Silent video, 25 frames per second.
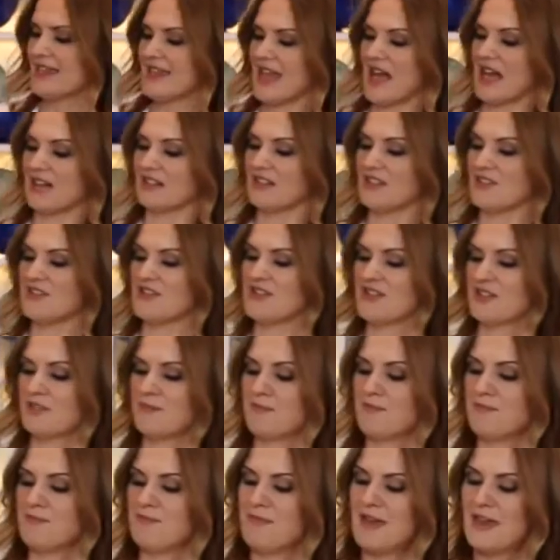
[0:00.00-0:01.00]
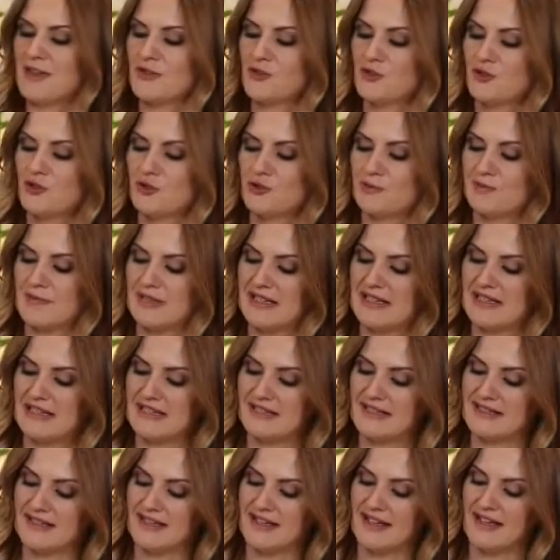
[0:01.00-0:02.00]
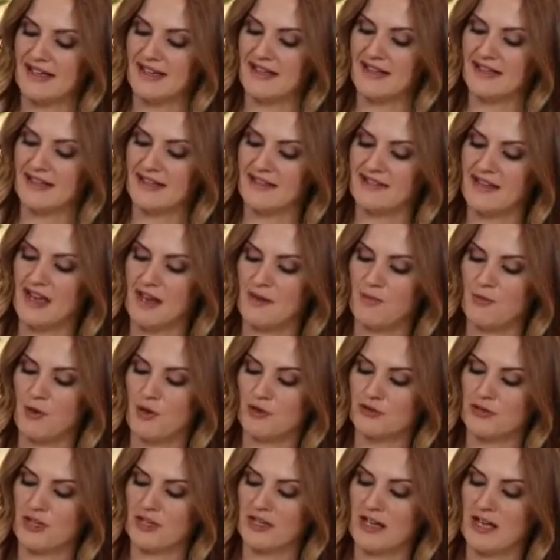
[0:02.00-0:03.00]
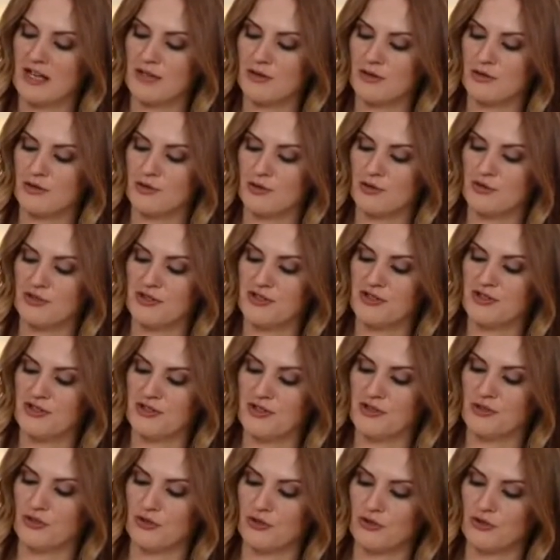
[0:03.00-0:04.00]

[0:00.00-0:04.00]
yaklaşık 500 mililitre kadar portakal suyunu içine